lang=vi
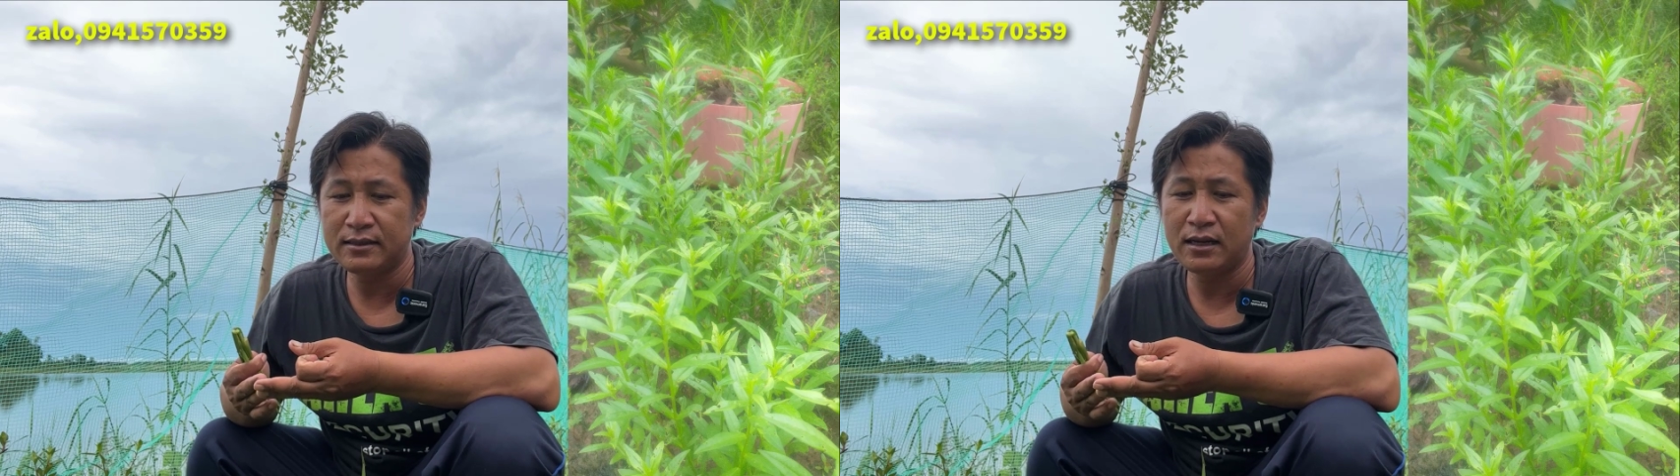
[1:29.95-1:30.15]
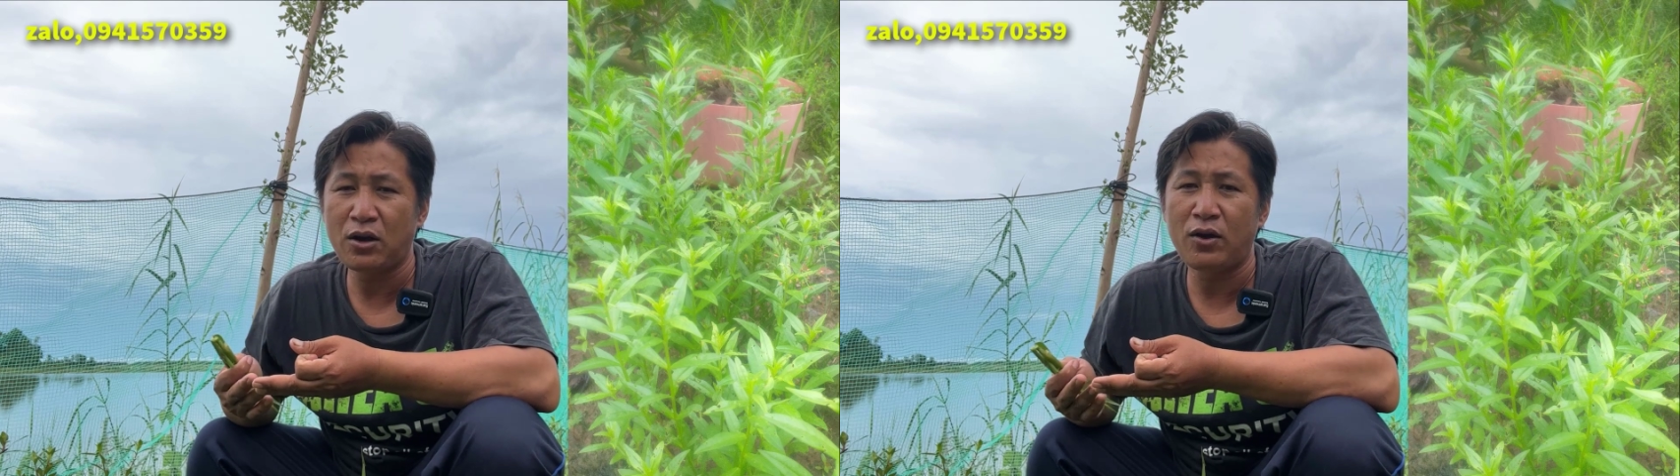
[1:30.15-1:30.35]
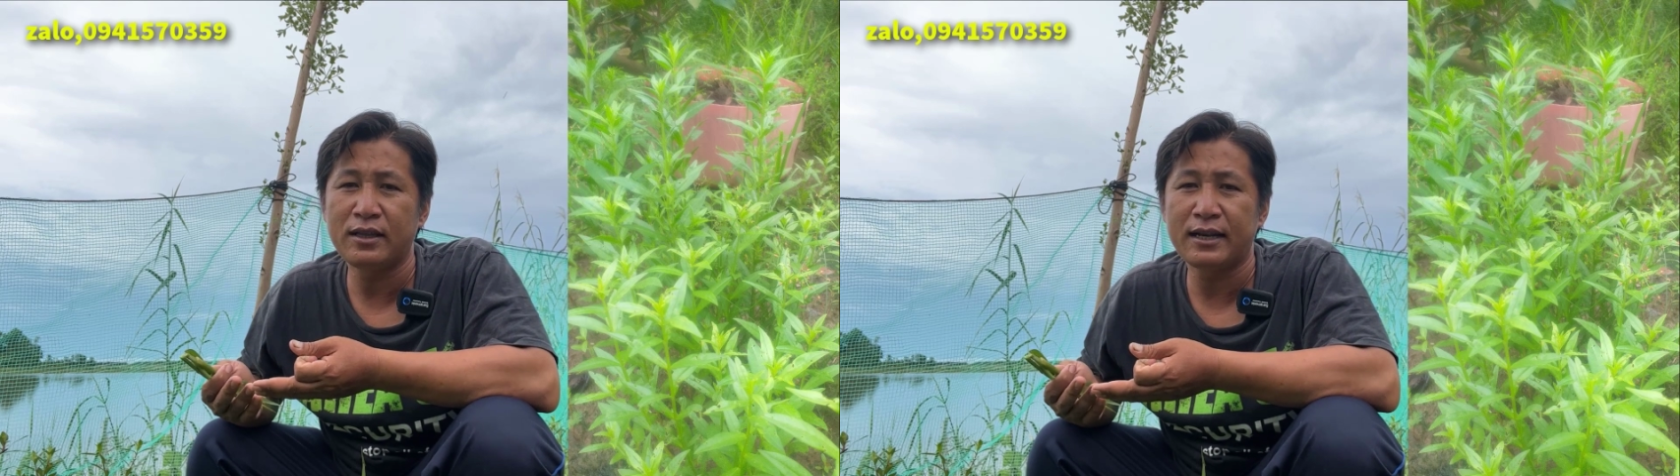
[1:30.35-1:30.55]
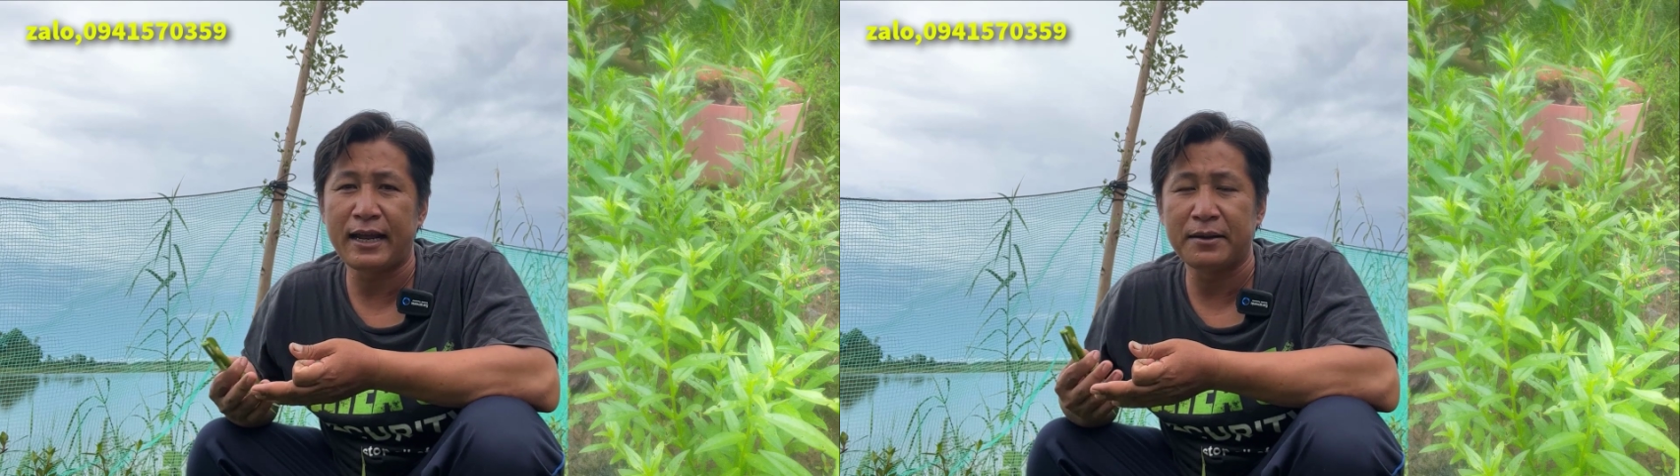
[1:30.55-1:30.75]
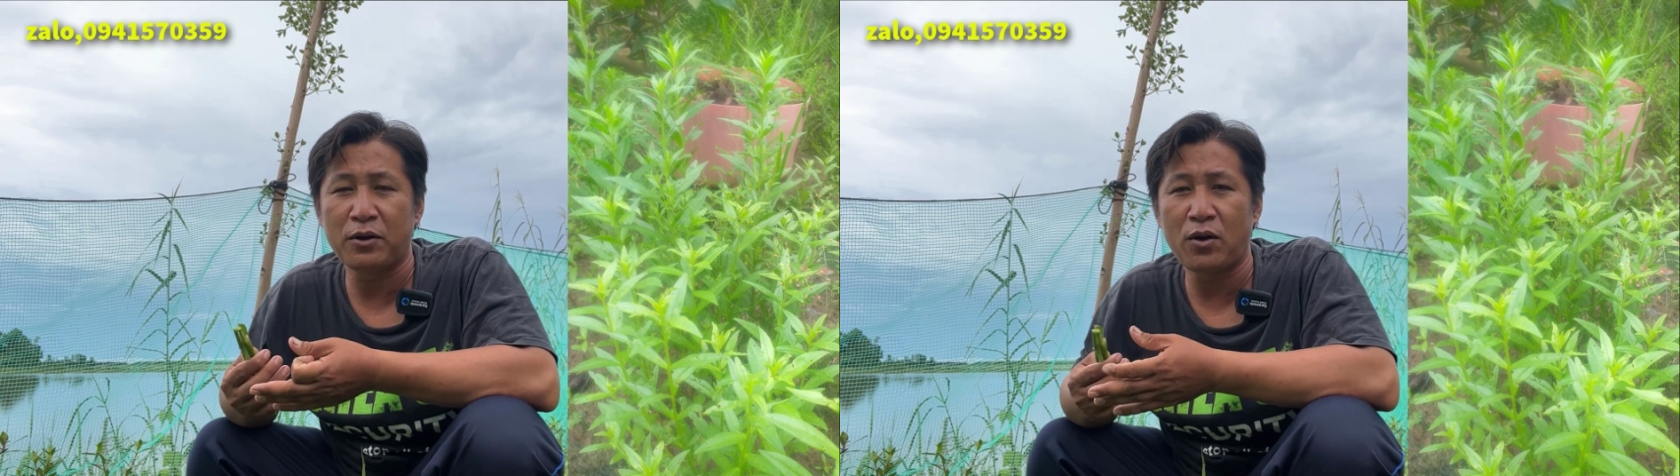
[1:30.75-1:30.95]
tướng nói như thế
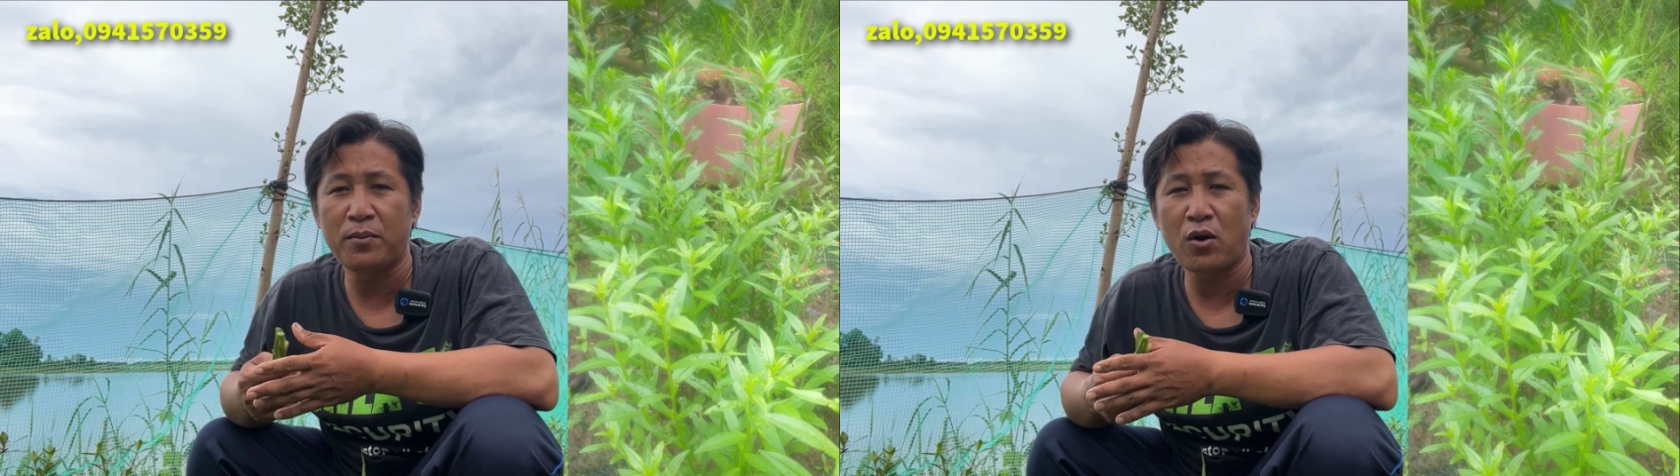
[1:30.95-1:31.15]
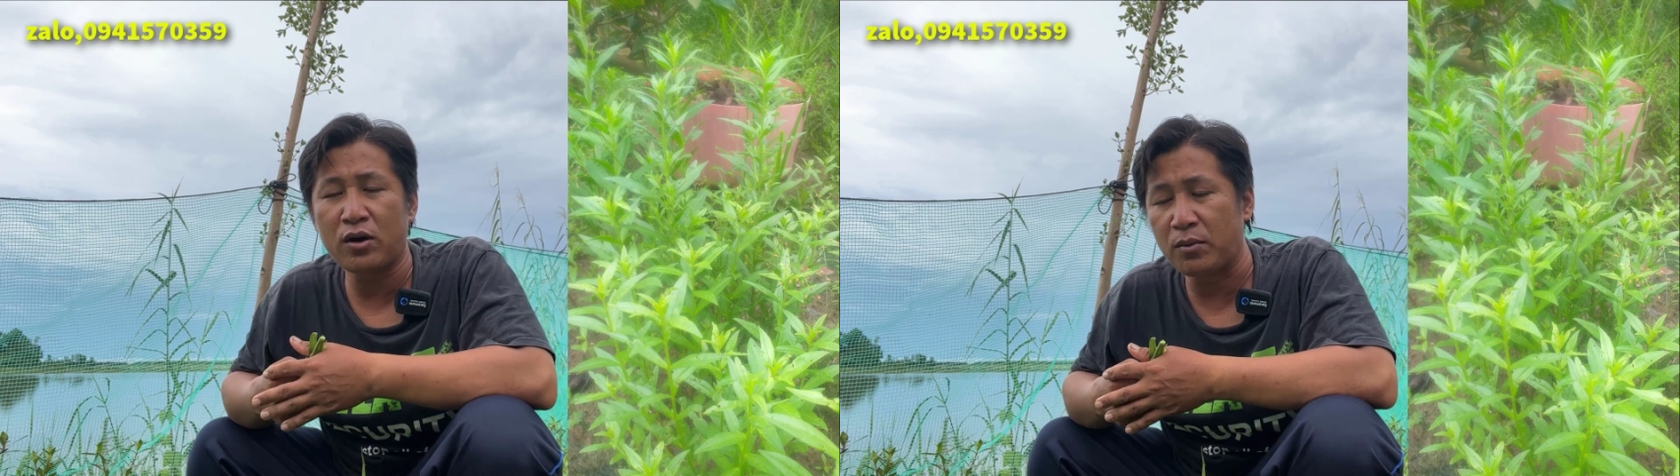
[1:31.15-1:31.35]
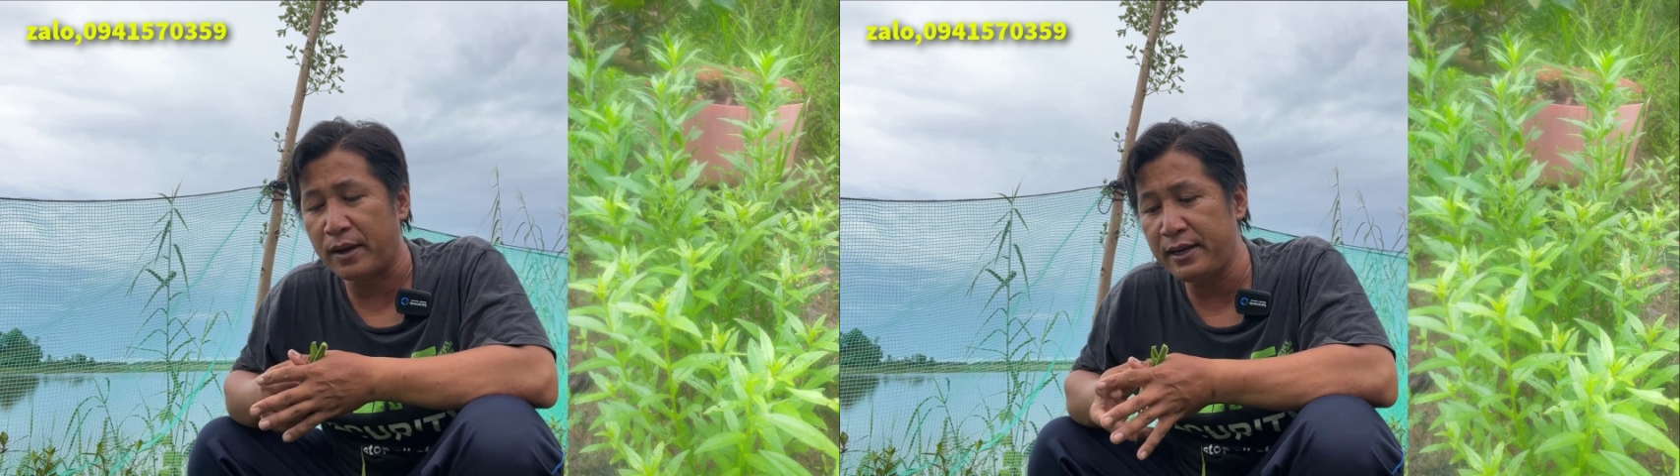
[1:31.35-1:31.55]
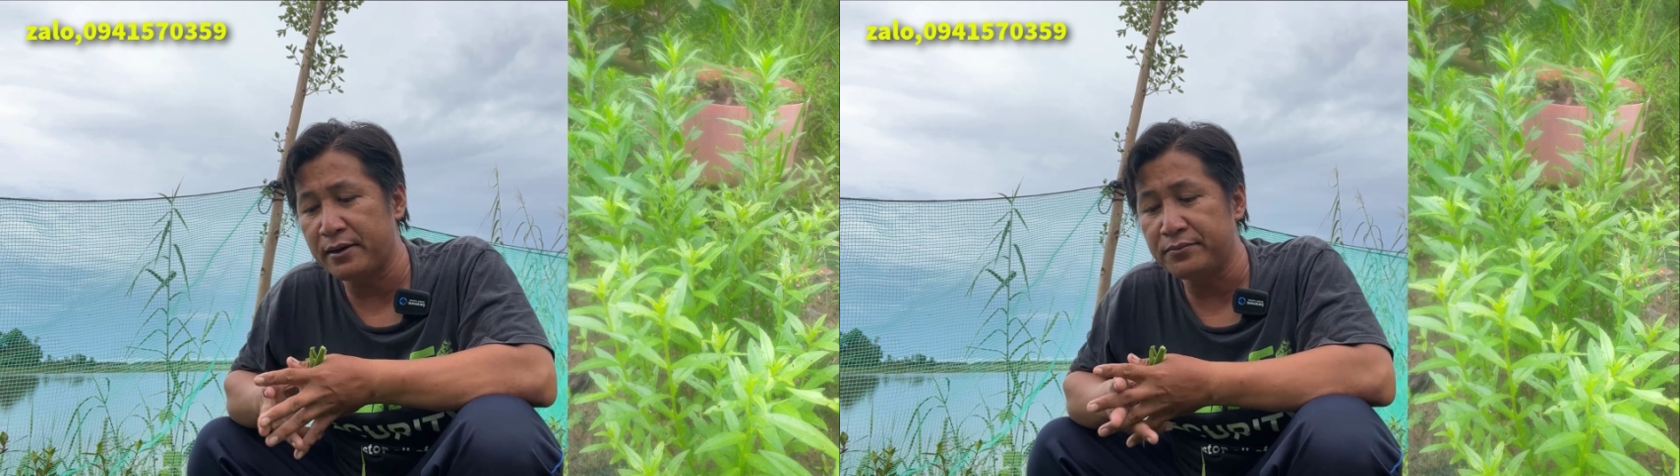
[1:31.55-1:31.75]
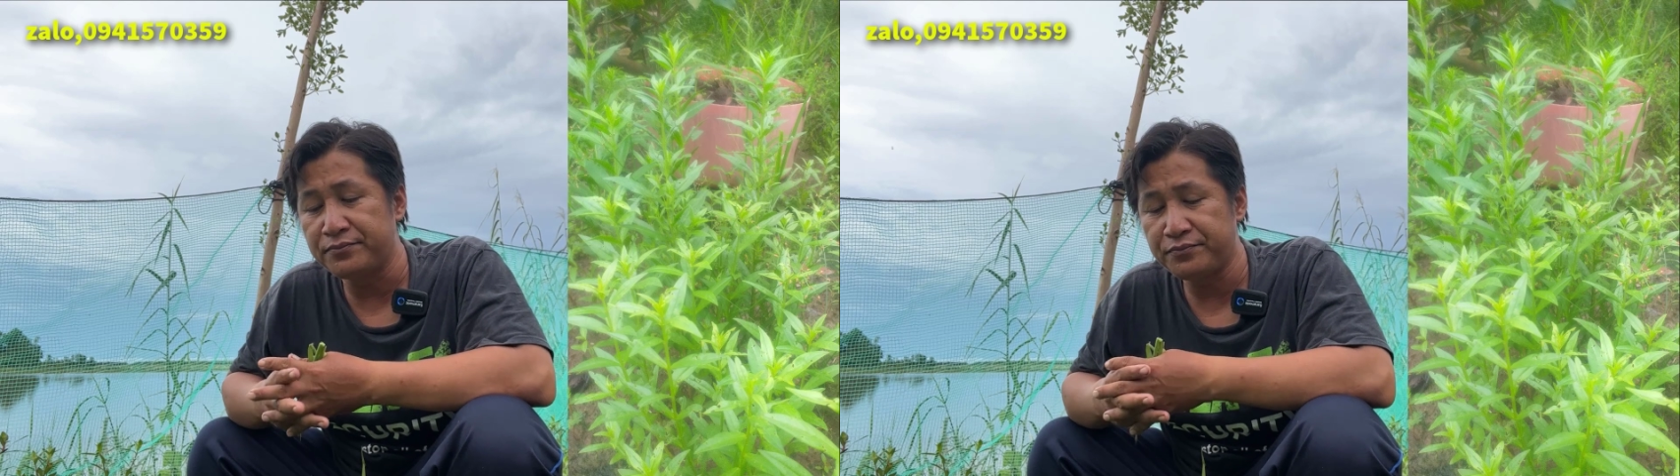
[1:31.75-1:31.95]
này nè bà con bà con đồng ý
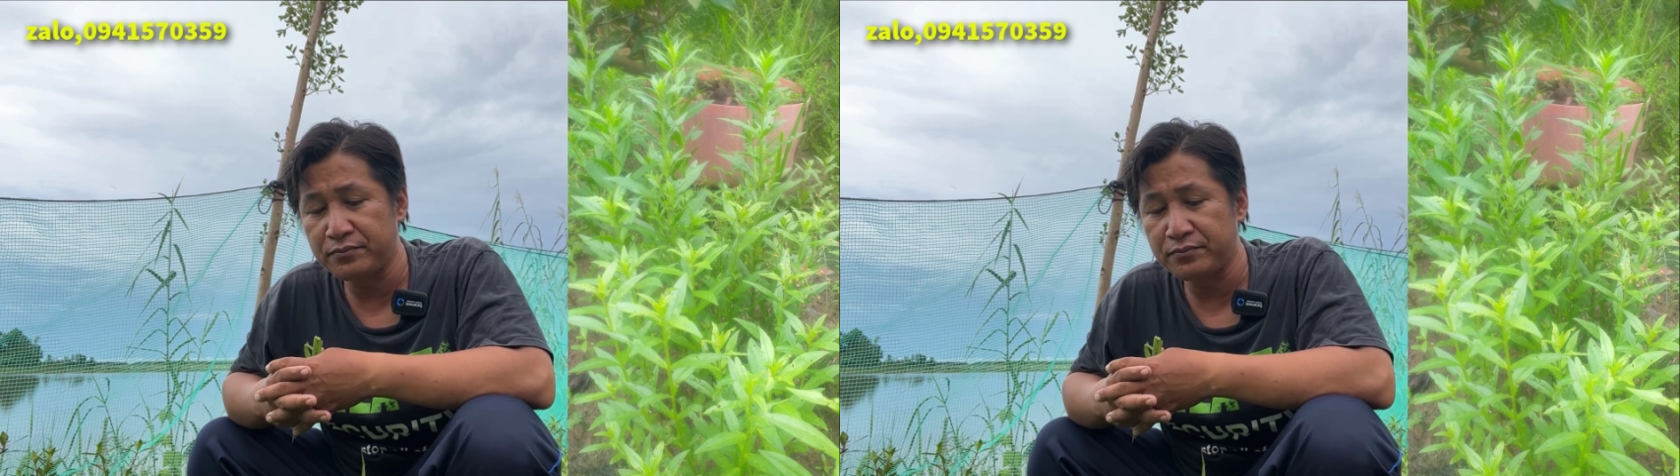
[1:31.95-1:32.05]
không